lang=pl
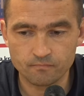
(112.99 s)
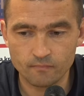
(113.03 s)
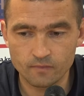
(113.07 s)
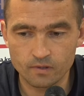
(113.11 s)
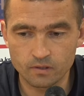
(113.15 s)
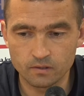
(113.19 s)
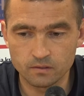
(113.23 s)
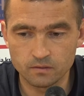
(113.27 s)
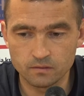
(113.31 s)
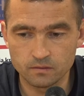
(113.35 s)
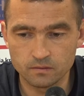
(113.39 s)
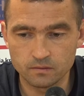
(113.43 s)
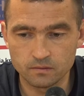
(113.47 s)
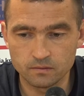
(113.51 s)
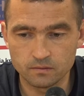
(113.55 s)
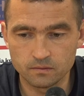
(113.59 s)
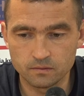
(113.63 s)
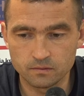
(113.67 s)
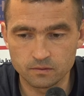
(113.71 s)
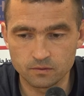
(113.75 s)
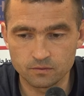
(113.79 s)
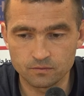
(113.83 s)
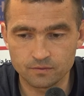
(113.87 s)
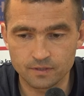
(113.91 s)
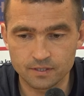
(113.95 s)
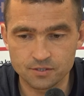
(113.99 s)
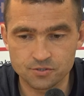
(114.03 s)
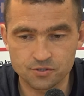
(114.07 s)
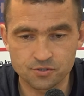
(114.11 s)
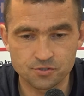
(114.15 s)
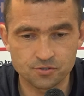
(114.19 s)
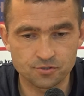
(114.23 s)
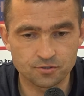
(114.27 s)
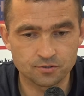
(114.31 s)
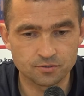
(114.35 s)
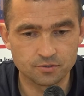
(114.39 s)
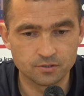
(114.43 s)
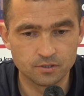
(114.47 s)
E, no,
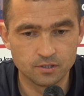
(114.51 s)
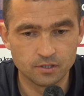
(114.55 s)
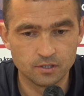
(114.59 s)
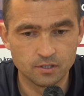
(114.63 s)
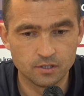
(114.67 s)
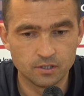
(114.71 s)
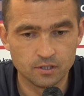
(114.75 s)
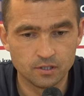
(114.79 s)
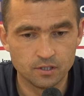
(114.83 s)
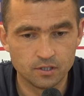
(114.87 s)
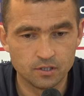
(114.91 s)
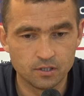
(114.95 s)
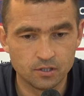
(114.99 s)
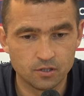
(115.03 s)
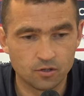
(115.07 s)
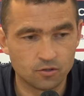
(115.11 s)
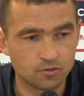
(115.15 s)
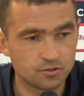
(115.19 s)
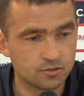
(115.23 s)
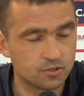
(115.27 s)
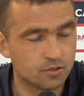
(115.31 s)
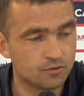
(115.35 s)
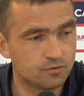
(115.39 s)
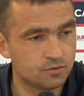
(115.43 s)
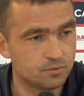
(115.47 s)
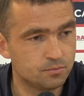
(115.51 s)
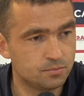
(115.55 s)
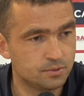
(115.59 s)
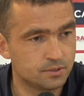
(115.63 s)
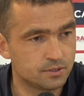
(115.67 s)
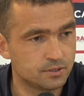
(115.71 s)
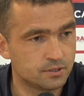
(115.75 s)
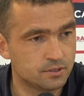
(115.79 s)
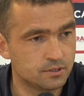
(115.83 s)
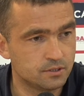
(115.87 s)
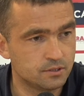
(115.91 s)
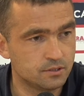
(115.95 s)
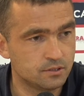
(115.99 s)
walczyć o, o ligowy
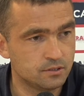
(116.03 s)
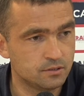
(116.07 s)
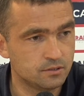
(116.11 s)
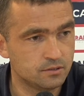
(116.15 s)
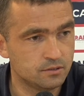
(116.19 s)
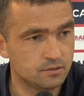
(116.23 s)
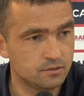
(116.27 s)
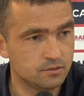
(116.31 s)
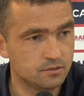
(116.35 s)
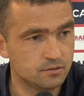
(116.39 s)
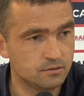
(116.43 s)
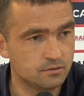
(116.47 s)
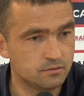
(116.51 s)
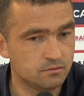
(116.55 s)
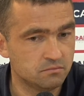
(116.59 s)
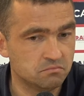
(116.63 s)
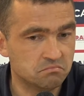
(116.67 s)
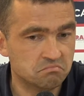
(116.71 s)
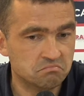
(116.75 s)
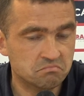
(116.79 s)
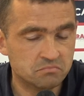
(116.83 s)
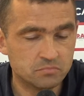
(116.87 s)
byt i, i